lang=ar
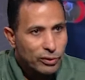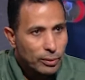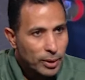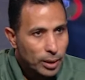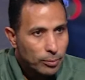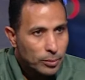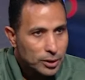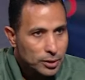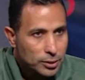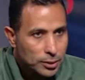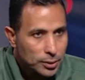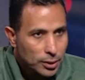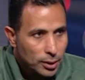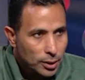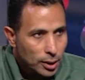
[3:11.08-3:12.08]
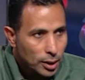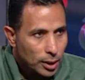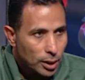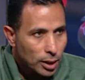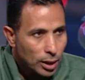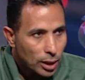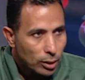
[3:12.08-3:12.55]
محمد ماشي ادي
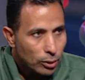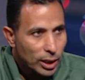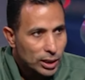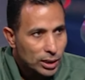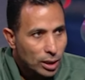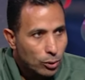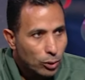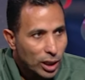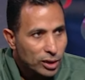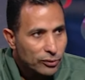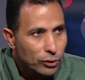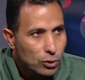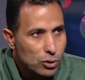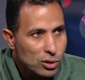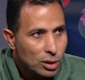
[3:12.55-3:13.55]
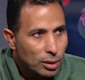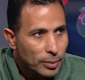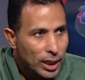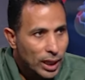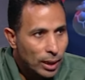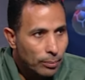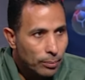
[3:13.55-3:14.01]
واحد لو عندك واحد في نص
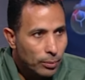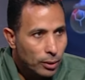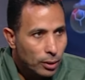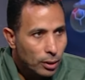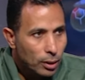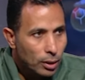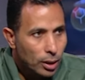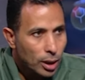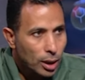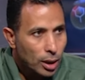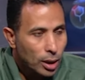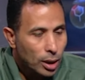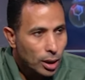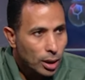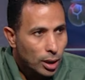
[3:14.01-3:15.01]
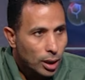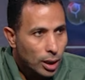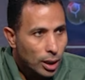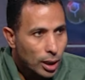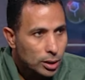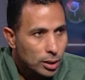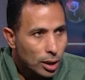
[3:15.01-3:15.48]
الملعب
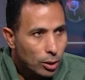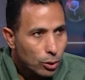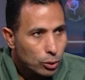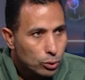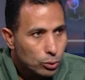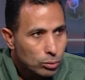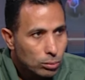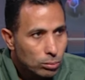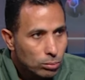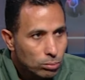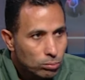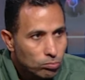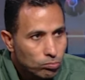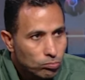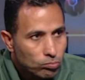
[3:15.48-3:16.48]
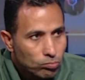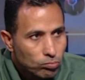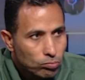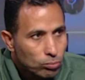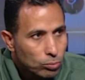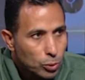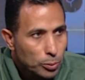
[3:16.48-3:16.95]
هتاخد
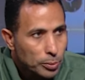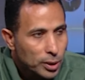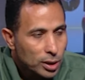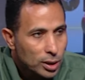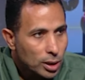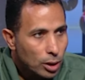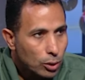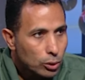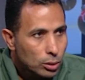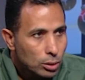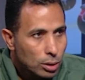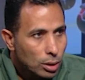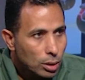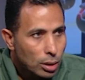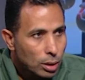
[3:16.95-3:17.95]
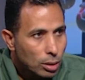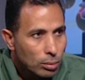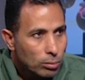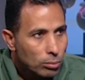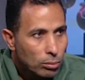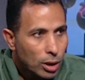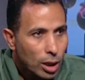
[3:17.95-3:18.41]
ممكن تاخد آه،
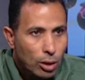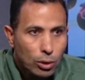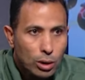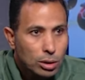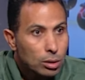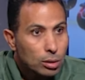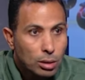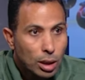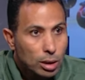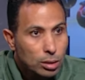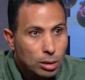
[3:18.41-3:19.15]
مروان عطيه